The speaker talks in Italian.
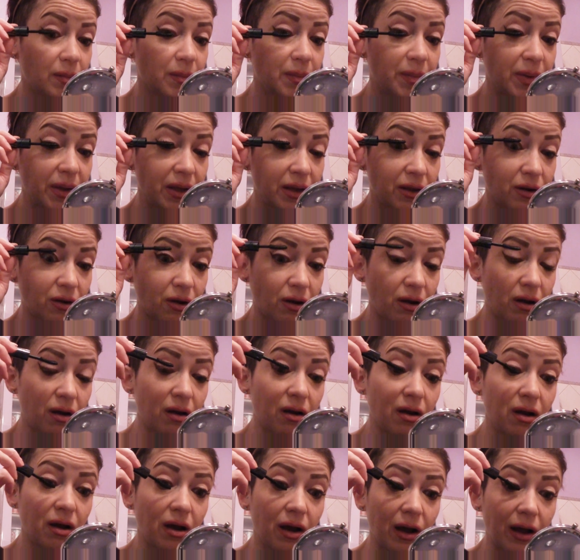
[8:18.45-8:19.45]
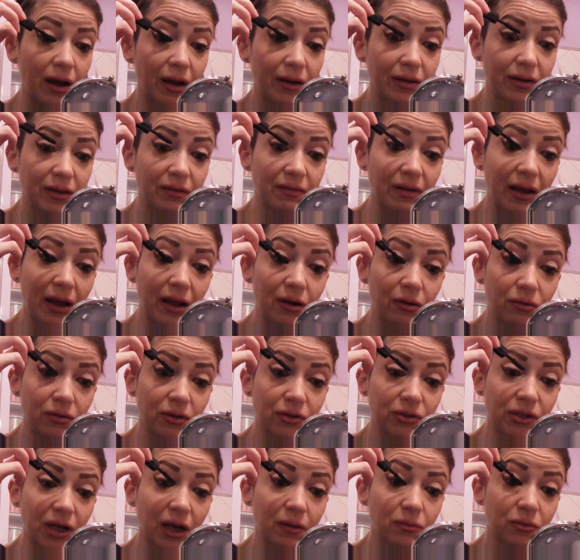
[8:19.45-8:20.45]
però a livello
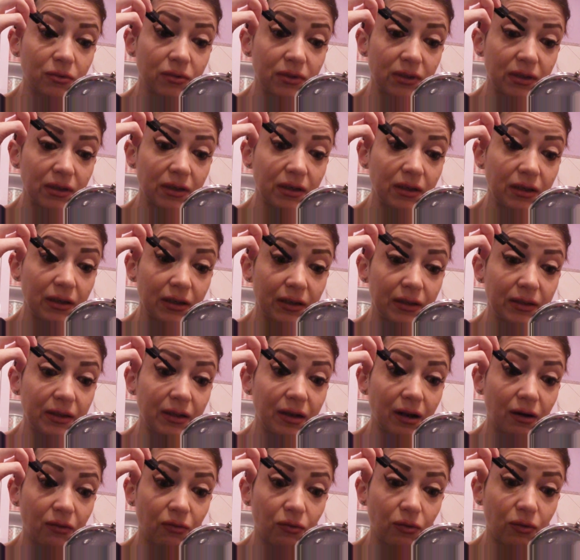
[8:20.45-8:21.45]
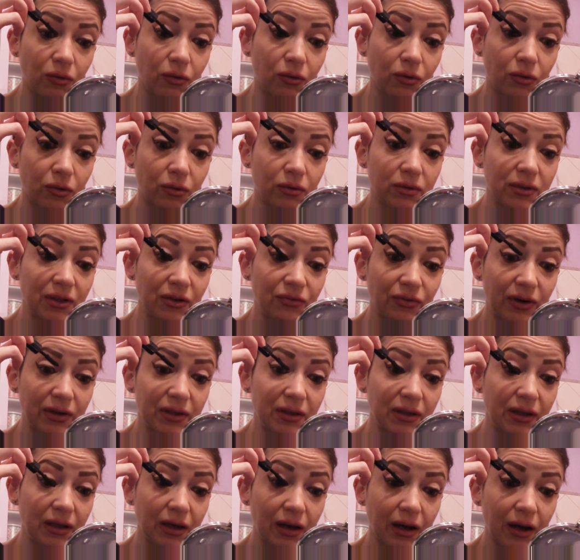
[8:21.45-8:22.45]
diciamo di, di lavoro di
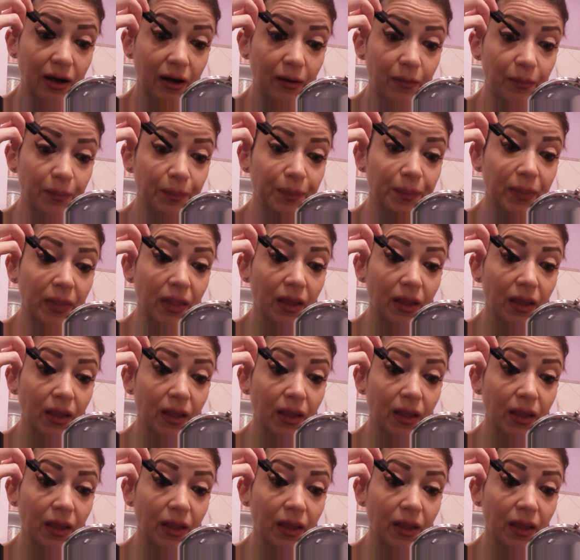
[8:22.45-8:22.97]
fatica